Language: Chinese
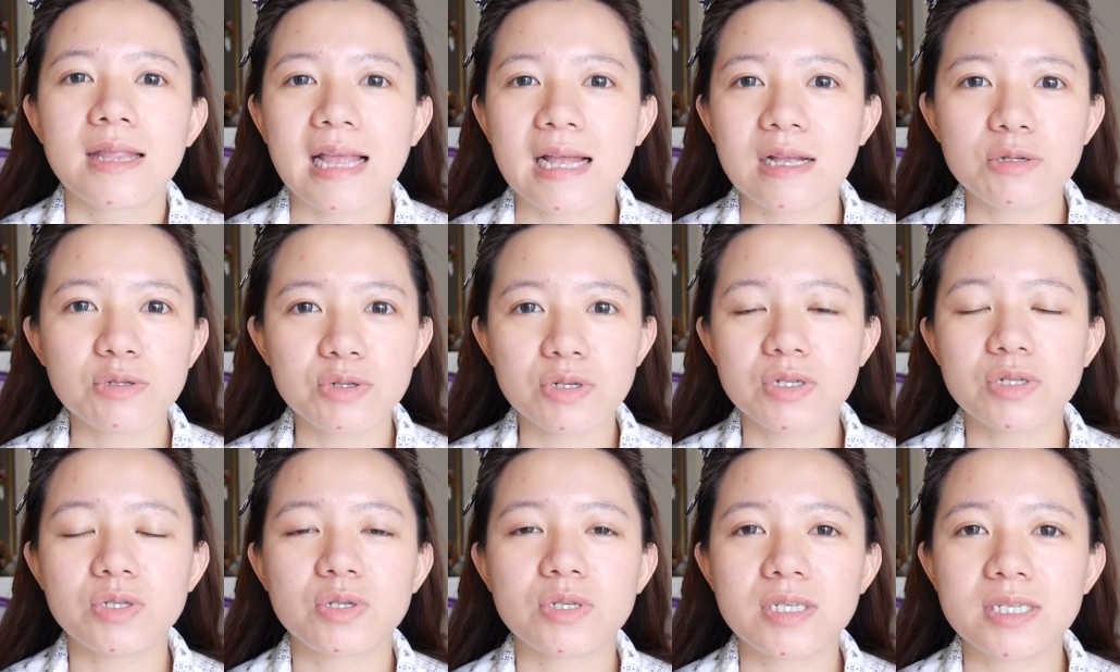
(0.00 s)
单
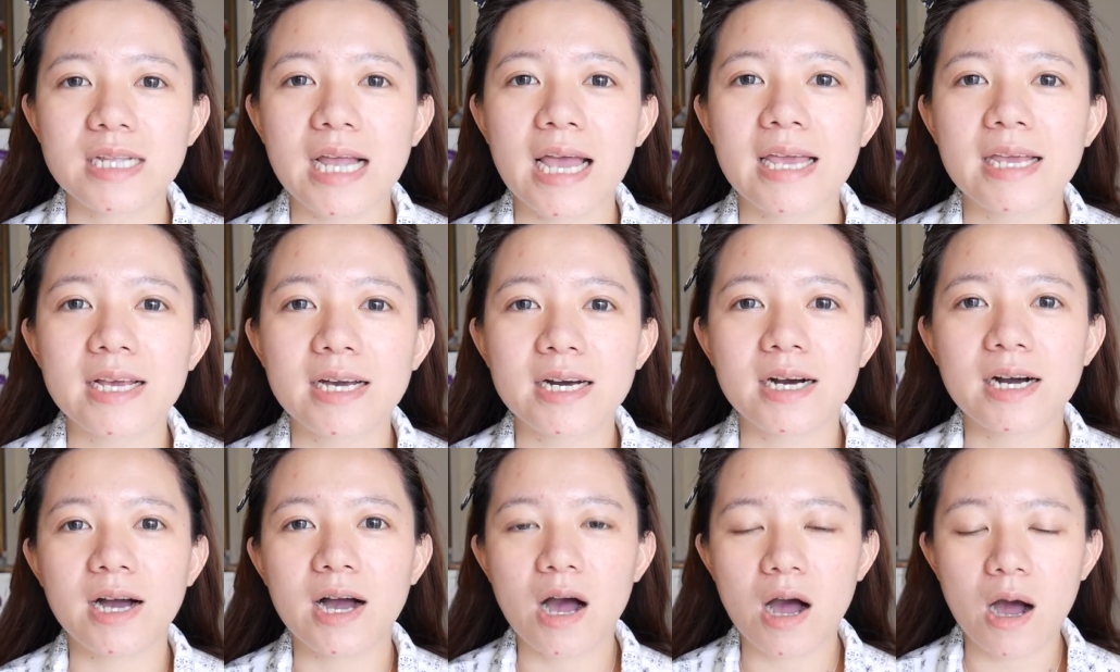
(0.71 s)
纯就是带一个
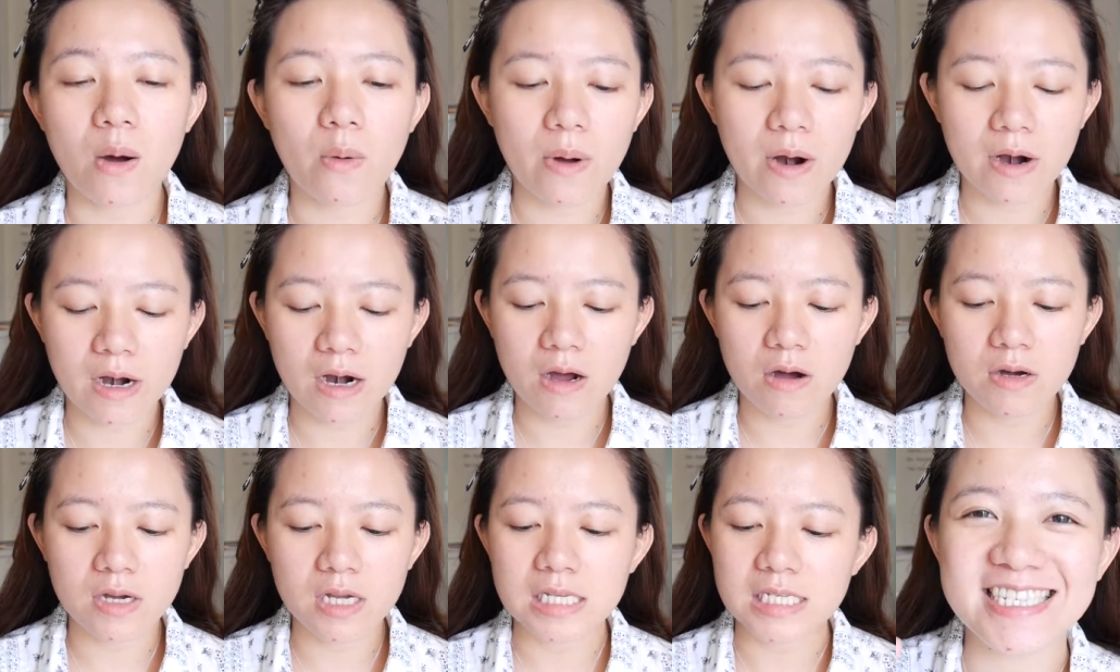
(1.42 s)
很好玩，
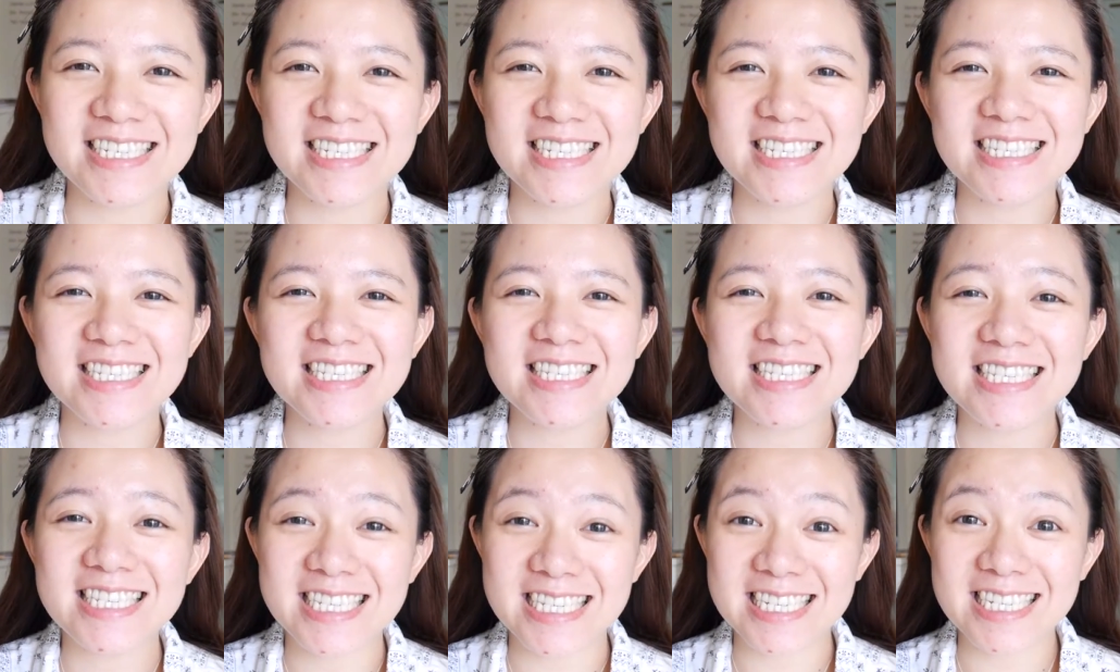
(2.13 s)
然后很新
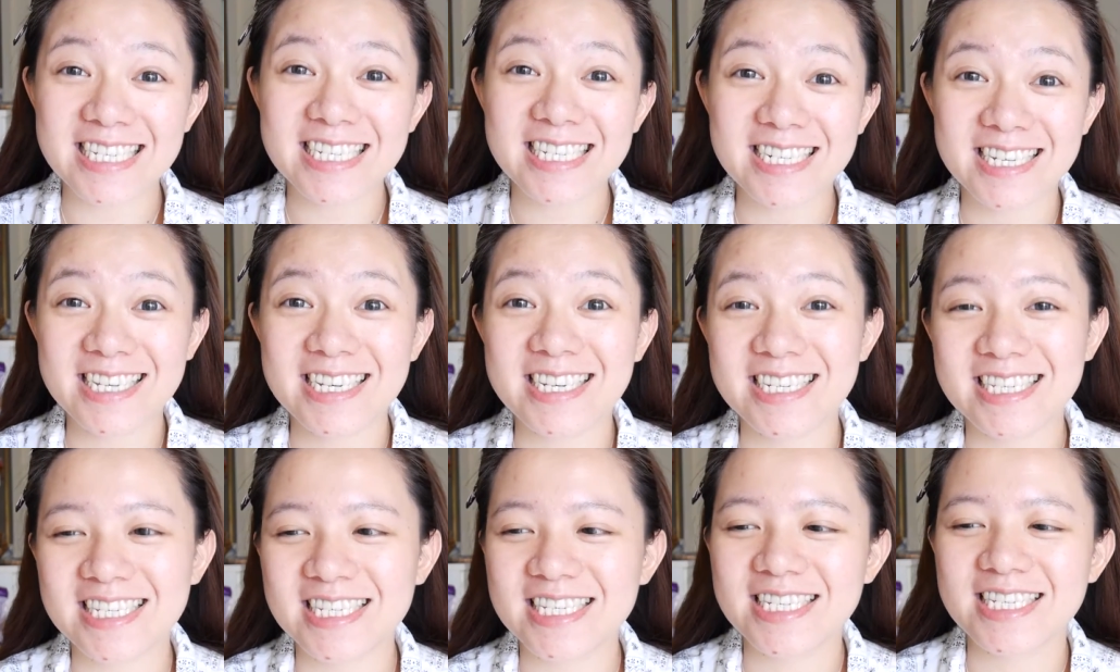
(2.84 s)
奇的一
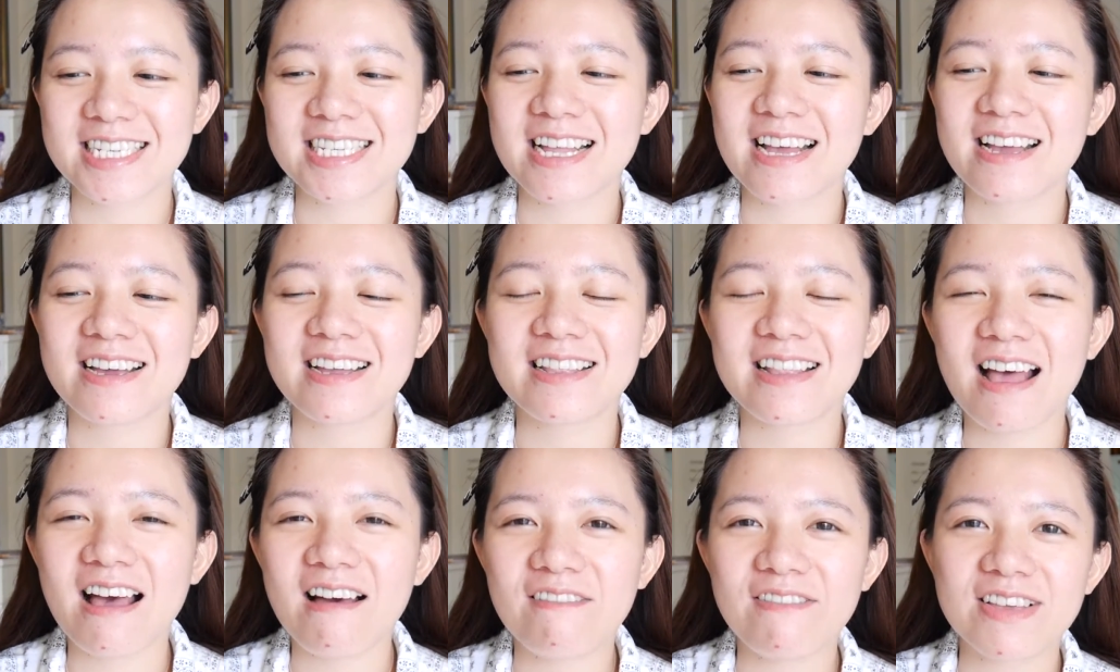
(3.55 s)
个心情来跟
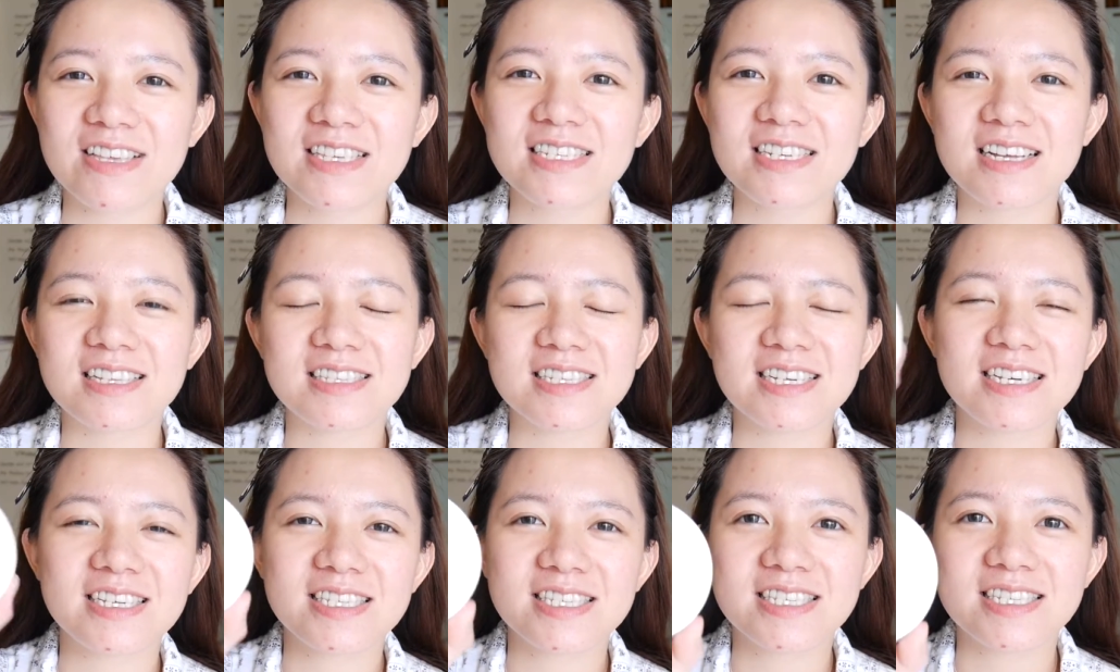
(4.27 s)
大家分享
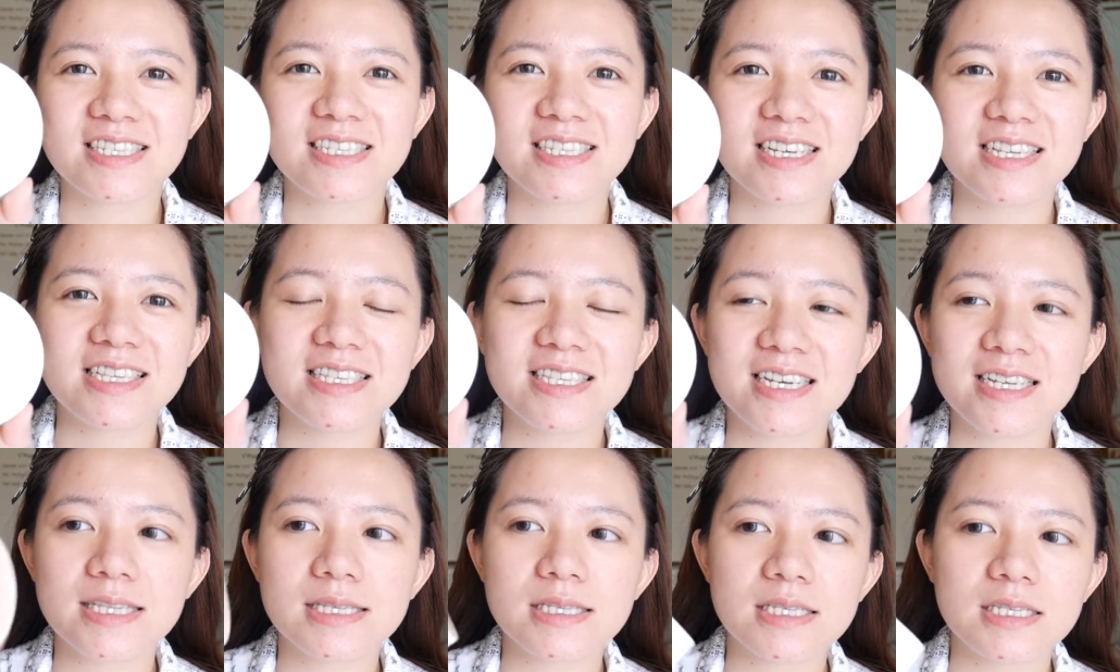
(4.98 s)
这个气垫，这
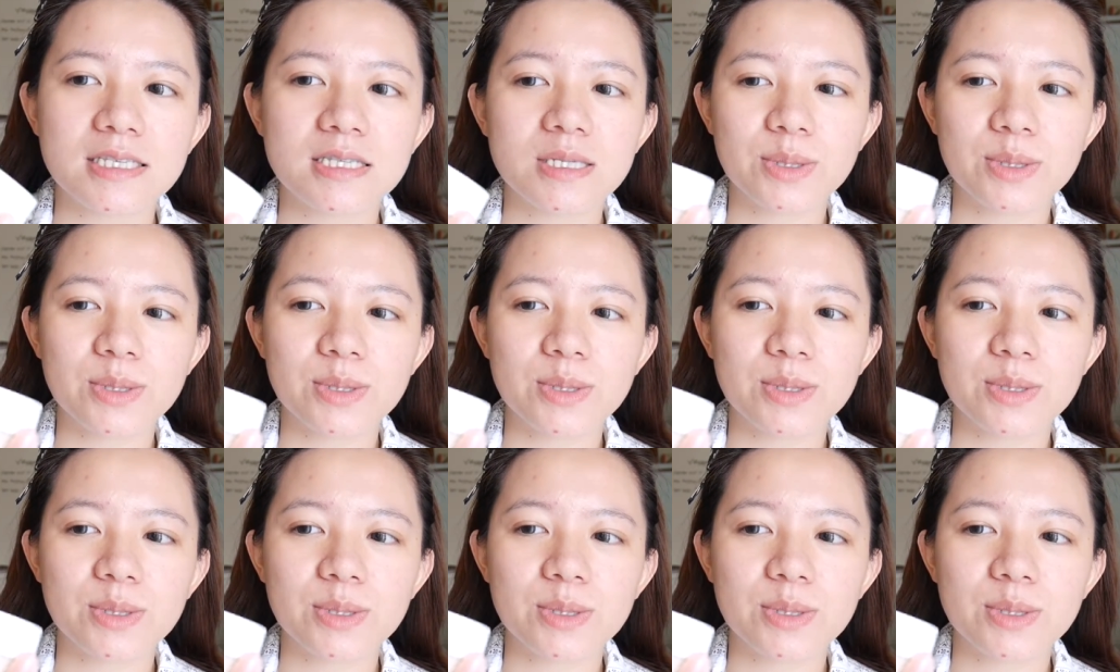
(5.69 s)
样子，